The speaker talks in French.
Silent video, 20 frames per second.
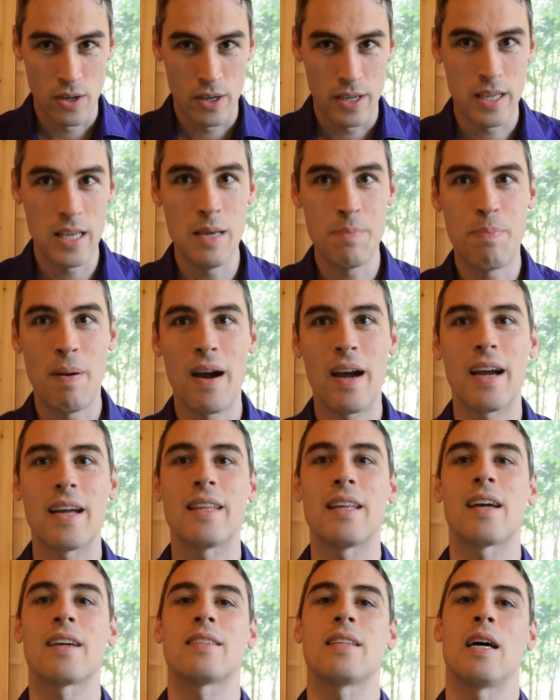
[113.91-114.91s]
hyper
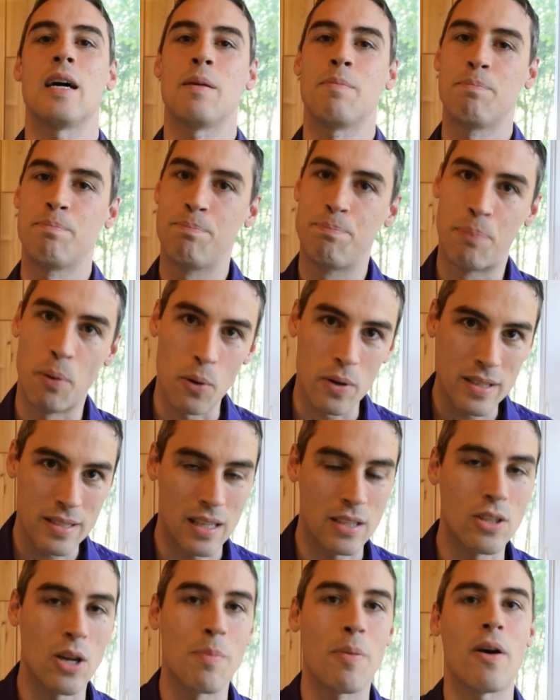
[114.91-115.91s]
intéressant pour les
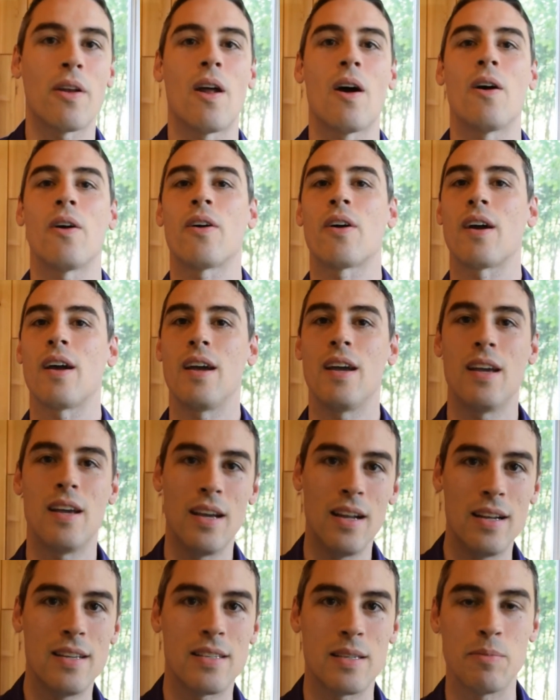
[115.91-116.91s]
entrepreneurs
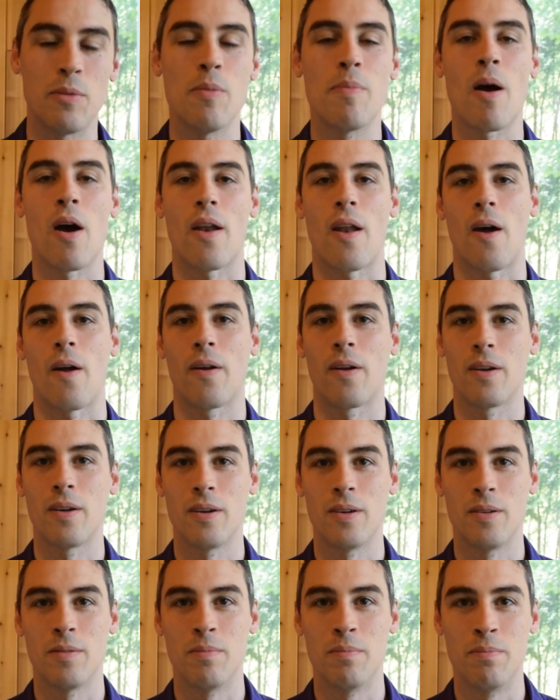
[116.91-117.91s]
et les immopreneurs.
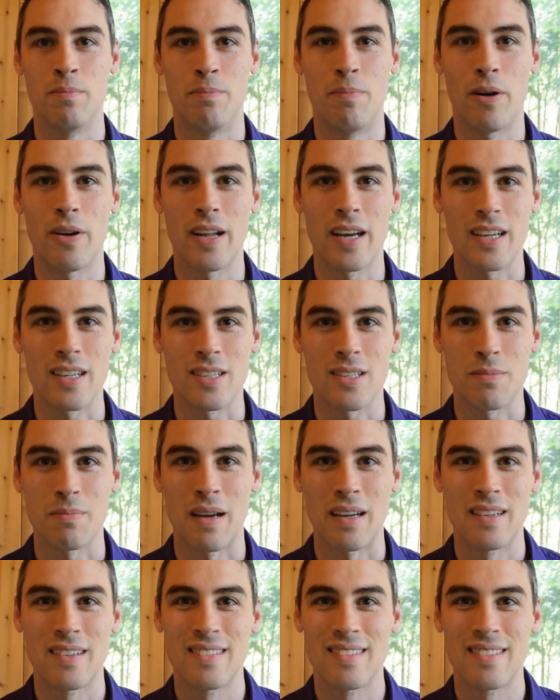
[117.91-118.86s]
Bon enrichissement!